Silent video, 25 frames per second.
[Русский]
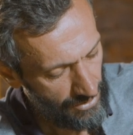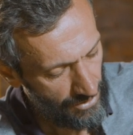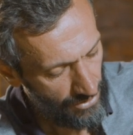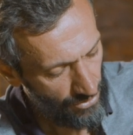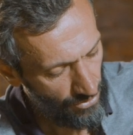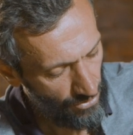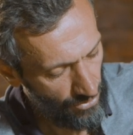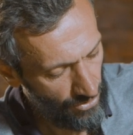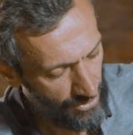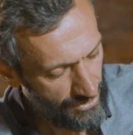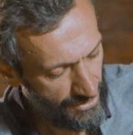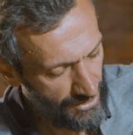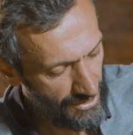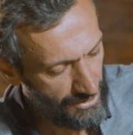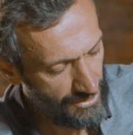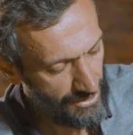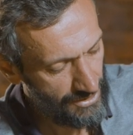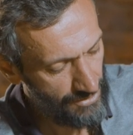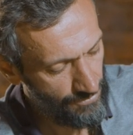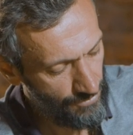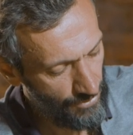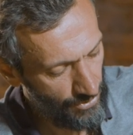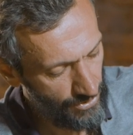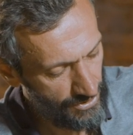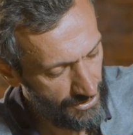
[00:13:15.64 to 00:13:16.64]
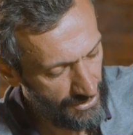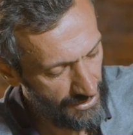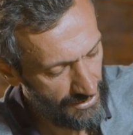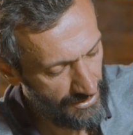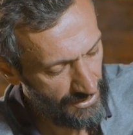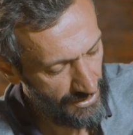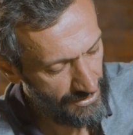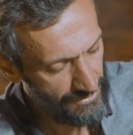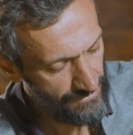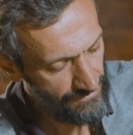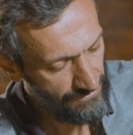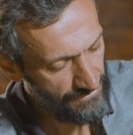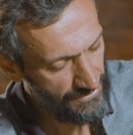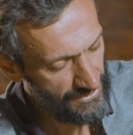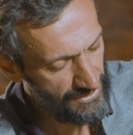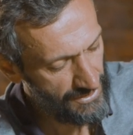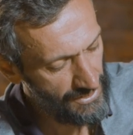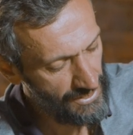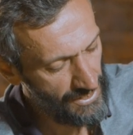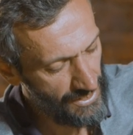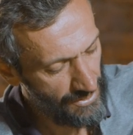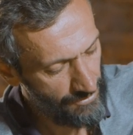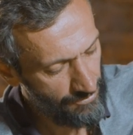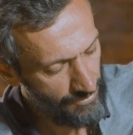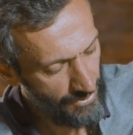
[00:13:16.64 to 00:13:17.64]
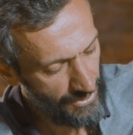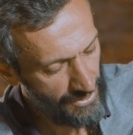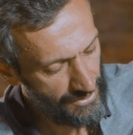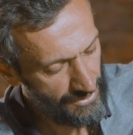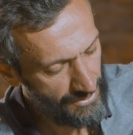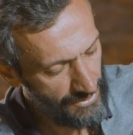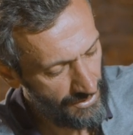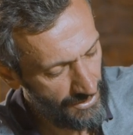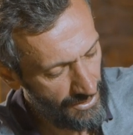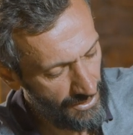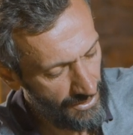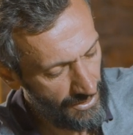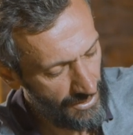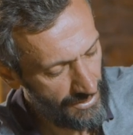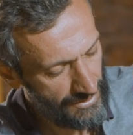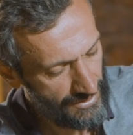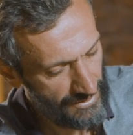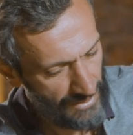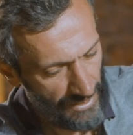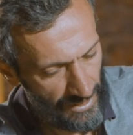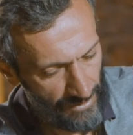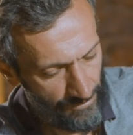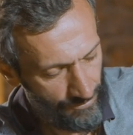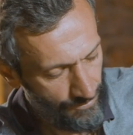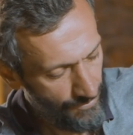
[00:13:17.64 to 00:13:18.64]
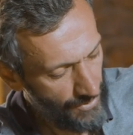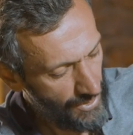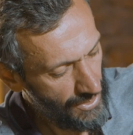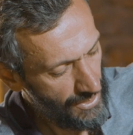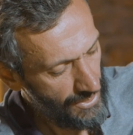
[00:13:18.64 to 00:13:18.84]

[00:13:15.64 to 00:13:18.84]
О, здесь это просто, здесь все признаки разные.